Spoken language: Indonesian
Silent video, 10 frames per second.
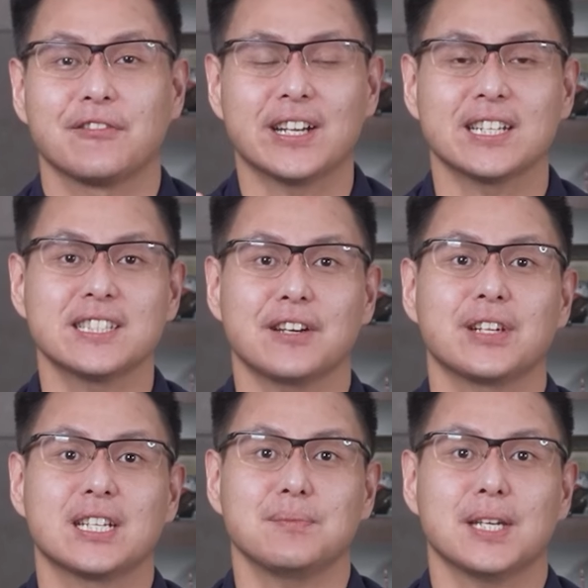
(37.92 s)
Financial
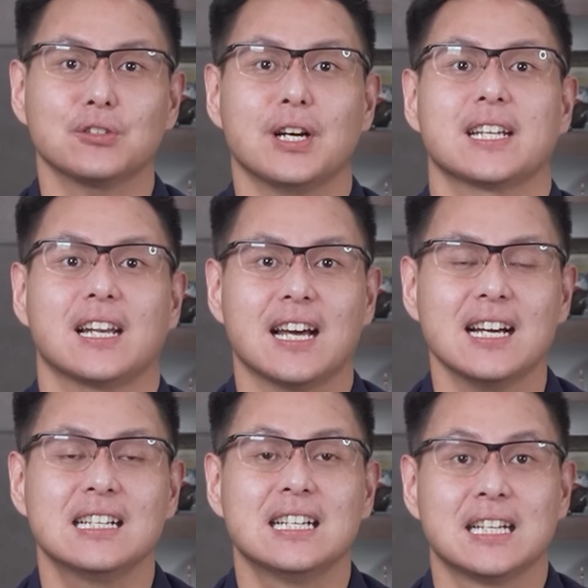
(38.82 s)
freedom itu
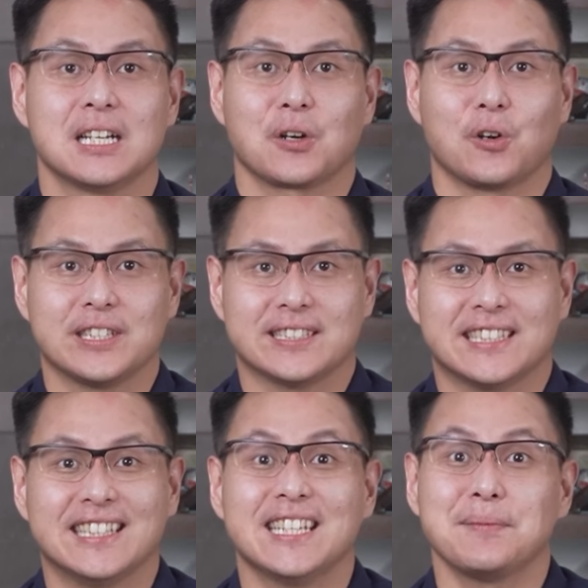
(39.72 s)
adalah kondisi